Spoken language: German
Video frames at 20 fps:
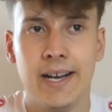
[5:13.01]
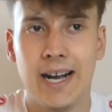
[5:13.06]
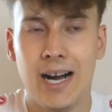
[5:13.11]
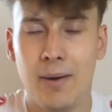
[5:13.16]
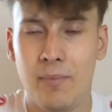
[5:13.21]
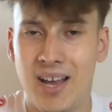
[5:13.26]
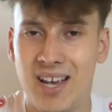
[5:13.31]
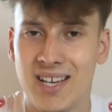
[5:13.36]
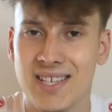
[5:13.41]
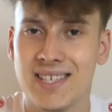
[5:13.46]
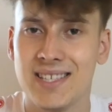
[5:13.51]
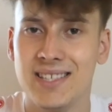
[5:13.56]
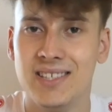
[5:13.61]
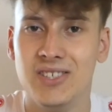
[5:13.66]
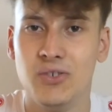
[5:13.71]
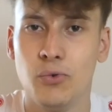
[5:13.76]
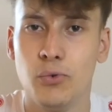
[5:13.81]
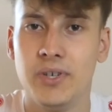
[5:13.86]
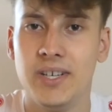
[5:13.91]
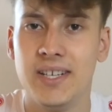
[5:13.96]
Am 1.
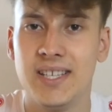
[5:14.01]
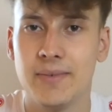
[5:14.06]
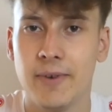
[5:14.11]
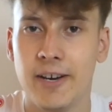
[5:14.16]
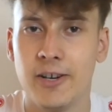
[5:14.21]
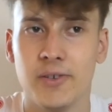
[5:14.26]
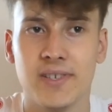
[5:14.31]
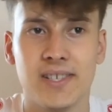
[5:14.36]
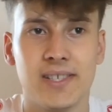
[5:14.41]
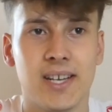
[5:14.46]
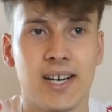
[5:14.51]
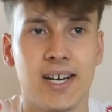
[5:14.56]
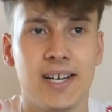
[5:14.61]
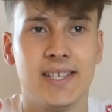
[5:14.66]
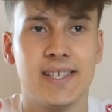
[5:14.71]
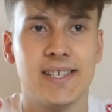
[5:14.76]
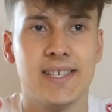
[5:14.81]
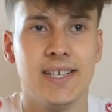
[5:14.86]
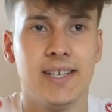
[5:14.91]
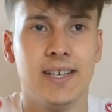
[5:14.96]
Juni
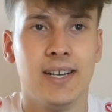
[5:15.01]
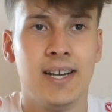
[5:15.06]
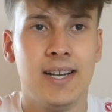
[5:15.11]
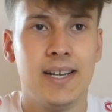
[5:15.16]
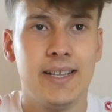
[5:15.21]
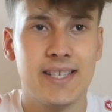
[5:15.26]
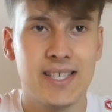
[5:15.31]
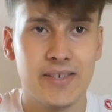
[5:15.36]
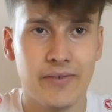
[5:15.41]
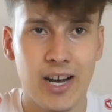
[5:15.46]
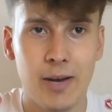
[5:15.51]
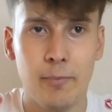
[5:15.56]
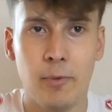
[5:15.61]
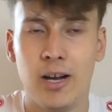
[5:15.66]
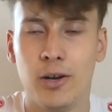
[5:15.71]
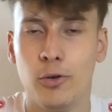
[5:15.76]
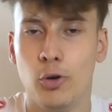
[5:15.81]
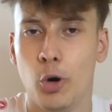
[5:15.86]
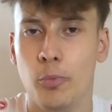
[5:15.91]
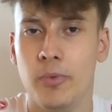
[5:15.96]
2013
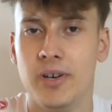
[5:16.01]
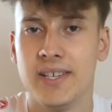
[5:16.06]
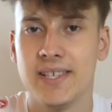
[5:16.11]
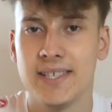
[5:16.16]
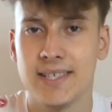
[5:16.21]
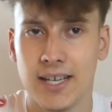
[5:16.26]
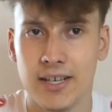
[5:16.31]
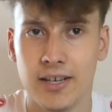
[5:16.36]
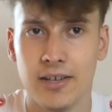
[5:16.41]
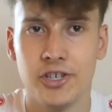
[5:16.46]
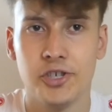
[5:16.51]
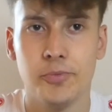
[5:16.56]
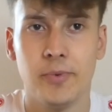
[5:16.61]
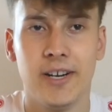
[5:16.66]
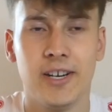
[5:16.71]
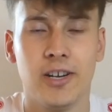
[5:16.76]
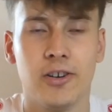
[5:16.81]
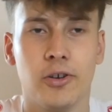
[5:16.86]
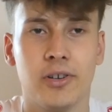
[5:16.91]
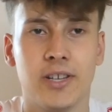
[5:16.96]
zweimal Gomez, dann
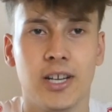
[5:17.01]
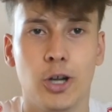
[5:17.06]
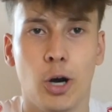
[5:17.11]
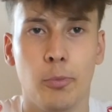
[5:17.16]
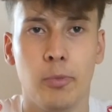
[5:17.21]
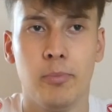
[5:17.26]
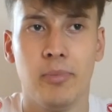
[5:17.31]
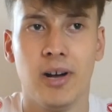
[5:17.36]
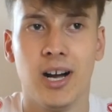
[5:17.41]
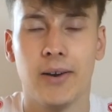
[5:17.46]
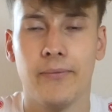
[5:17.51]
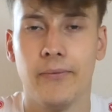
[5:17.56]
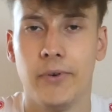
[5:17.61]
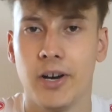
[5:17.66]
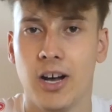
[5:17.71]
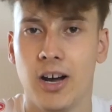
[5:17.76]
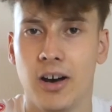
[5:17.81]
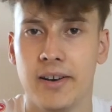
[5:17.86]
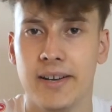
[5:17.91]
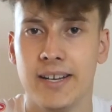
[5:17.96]
später noch der Doppelpack
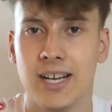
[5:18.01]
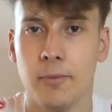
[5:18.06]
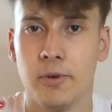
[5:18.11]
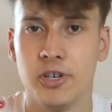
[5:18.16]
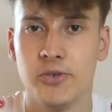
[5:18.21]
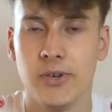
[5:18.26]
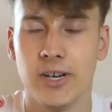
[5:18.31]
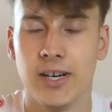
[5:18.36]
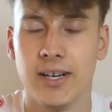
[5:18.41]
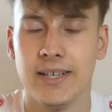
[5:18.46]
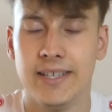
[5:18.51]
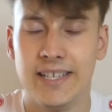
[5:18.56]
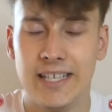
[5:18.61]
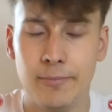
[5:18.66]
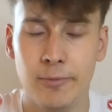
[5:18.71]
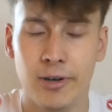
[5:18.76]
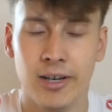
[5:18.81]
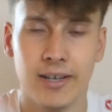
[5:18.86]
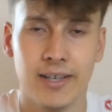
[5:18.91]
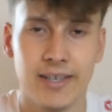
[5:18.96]
von Harnik, aber später
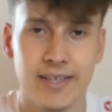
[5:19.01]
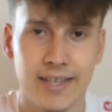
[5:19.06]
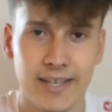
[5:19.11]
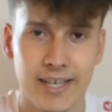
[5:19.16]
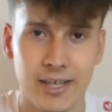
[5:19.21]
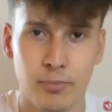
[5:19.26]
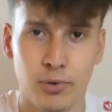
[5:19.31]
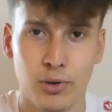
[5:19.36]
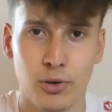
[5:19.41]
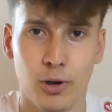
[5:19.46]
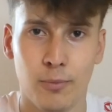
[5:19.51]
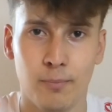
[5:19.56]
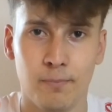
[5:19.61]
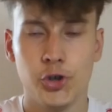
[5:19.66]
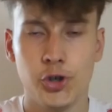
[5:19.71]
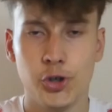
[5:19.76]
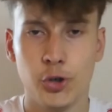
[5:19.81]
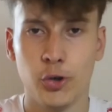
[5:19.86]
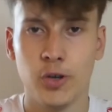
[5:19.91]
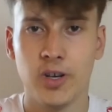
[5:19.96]
nicht mehr gedreht bekommen.
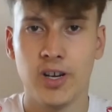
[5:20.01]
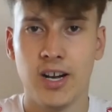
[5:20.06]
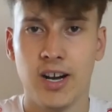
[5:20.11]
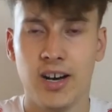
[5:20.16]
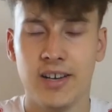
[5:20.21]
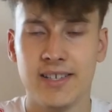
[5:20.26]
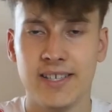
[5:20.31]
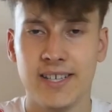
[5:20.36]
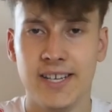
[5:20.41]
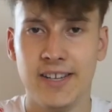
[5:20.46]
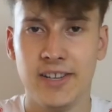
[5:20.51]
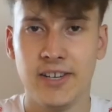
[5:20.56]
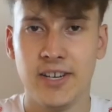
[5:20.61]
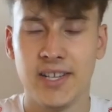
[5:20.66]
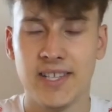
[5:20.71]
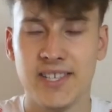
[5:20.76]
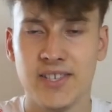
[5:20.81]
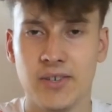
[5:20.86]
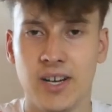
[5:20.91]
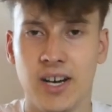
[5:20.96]
Stuttgart
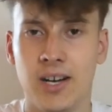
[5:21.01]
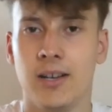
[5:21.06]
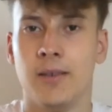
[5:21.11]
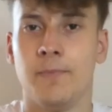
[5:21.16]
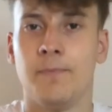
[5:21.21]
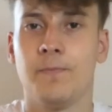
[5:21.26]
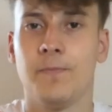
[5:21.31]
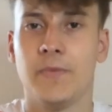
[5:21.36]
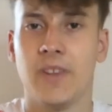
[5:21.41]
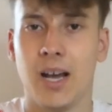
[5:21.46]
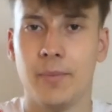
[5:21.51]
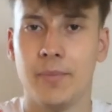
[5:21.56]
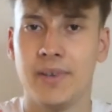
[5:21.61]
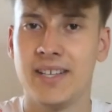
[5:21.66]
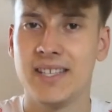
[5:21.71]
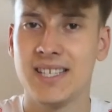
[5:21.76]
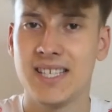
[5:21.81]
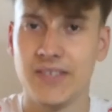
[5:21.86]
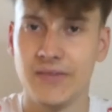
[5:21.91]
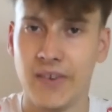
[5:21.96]
international habe
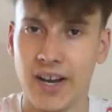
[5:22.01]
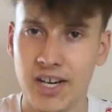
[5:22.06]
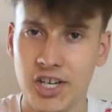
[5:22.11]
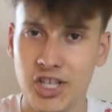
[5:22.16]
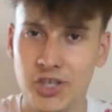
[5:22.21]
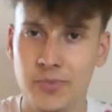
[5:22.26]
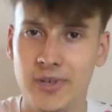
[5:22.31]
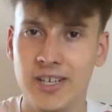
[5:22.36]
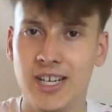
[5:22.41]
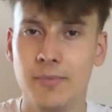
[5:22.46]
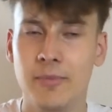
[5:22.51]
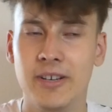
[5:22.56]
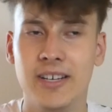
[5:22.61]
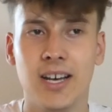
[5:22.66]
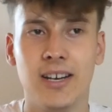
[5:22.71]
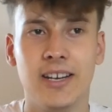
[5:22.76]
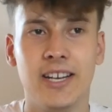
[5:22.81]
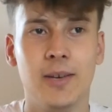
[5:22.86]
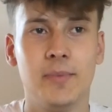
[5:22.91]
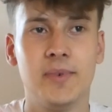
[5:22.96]
ich zwei Spiele
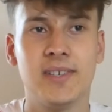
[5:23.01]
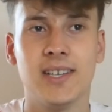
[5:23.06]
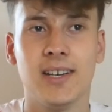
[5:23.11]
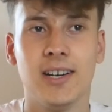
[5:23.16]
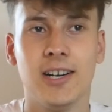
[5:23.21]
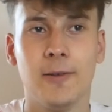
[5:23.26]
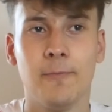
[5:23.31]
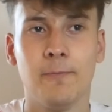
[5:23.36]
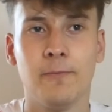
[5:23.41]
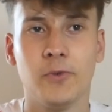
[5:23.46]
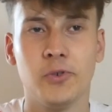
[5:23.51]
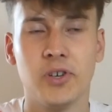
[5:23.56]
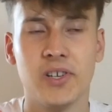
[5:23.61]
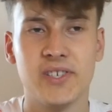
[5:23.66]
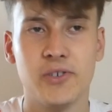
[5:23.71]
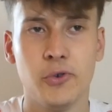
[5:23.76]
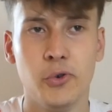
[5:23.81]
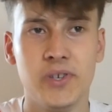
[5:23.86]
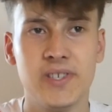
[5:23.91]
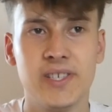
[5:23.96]
miterlebt ähm, und
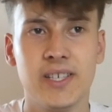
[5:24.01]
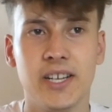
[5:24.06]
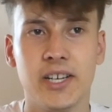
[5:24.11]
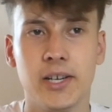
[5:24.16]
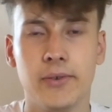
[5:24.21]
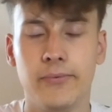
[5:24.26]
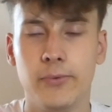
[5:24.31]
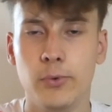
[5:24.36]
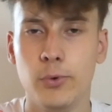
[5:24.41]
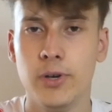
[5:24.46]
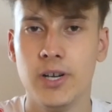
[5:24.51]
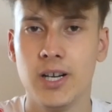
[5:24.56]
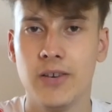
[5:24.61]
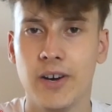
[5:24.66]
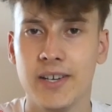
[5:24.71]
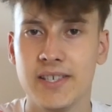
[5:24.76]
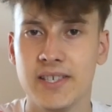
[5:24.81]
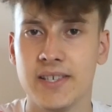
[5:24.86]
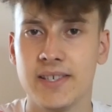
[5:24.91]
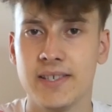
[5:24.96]
das höchste der Gefühle,
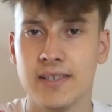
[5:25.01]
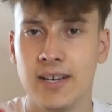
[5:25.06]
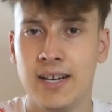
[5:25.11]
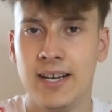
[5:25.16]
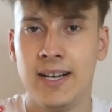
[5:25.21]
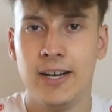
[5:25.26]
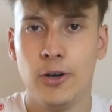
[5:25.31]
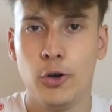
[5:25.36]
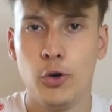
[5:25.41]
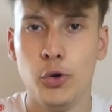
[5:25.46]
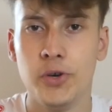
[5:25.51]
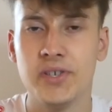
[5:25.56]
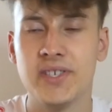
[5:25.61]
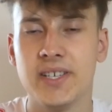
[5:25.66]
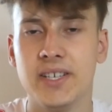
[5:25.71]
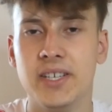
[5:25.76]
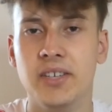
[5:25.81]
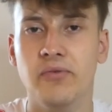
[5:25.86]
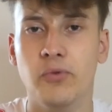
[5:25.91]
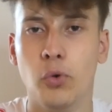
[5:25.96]
quasi das
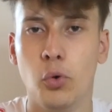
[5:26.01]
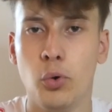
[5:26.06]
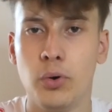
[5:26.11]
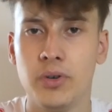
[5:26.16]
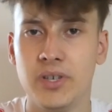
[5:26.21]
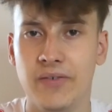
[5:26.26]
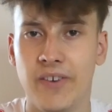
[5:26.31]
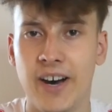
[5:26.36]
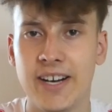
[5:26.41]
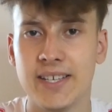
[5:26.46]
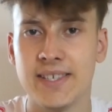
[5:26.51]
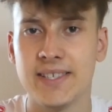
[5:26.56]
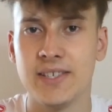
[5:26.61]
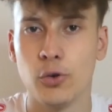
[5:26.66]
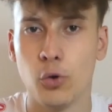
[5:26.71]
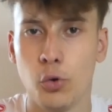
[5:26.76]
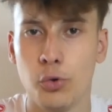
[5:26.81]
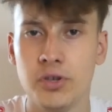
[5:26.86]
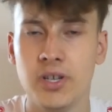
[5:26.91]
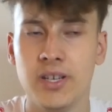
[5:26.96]
höchste Niveau, die weiteste
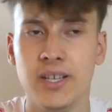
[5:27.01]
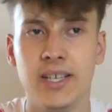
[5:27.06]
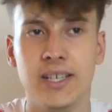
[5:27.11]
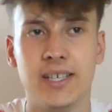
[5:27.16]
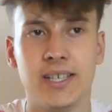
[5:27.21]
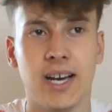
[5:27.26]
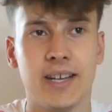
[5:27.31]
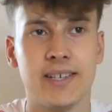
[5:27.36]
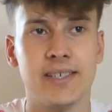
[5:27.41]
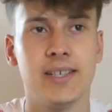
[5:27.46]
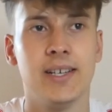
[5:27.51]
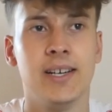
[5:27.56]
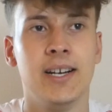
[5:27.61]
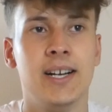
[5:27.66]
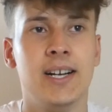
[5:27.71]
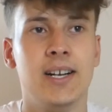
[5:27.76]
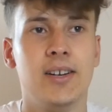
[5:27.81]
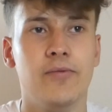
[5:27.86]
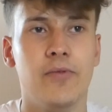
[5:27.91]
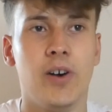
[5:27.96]
Runde, die ich hatte,
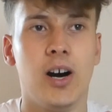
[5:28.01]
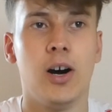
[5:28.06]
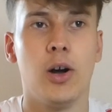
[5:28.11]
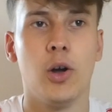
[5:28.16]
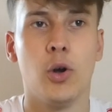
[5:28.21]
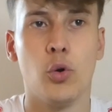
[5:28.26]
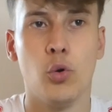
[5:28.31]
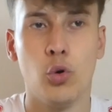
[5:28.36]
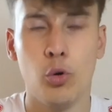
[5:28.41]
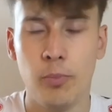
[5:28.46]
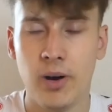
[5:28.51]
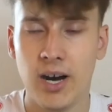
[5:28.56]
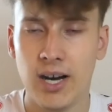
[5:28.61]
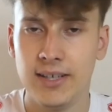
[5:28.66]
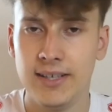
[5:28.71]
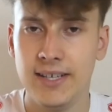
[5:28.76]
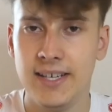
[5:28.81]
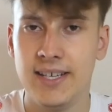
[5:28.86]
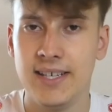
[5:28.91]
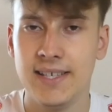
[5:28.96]
war Europa
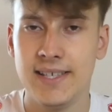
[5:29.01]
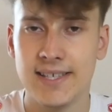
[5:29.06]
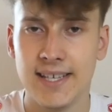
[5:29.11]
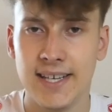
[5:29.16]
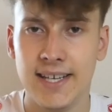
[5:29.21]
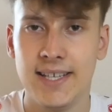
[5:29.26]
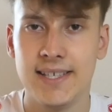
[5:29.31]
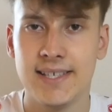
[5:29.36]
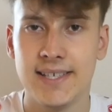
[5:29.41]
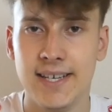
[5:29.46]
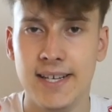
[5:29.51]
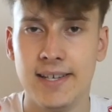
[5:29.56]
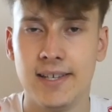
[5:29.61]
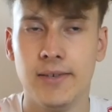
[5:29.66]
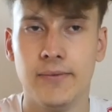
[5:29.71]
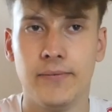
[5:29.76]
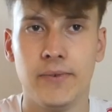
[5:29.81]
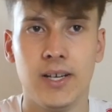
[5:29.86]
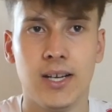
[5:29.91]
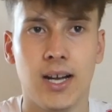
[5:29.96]
League
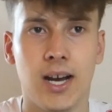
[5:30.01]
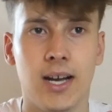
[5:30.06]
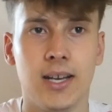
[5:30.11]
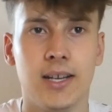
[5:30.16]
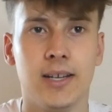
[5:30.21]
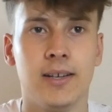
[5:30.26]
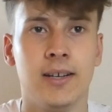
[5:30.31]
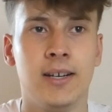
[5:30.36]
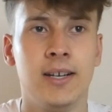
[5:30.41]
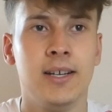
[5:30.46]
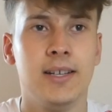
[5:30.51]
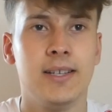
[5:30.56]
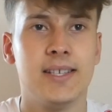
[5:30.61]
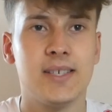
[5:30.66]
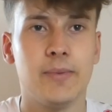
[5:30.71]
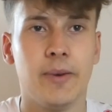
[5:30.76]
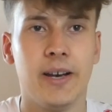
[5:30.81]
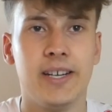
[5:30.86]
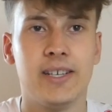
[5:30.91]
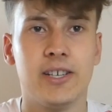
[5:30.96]
16. Finale
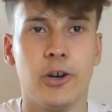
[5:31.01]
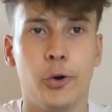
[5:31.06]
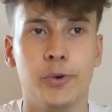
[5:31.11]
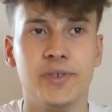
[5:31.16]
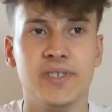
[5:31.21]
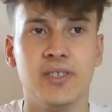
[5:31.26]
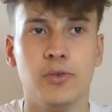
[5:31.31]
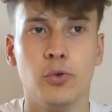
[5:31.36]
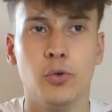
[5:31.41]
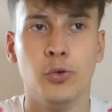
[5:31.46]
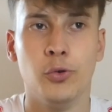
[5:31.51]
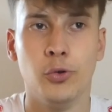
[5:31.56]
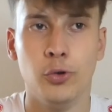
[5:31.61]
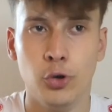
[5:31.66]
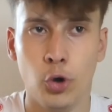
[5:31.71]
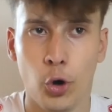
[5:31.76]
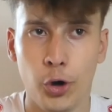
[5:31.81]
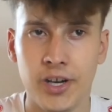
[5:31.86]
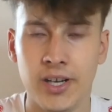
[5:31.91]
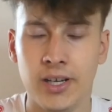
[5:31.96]

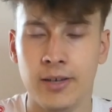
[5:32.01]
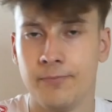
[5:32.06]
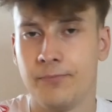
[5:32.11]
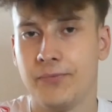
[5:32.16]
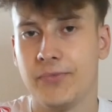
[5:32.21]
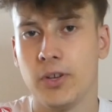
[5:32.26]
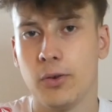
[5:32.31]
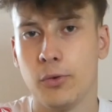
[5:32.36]
2009.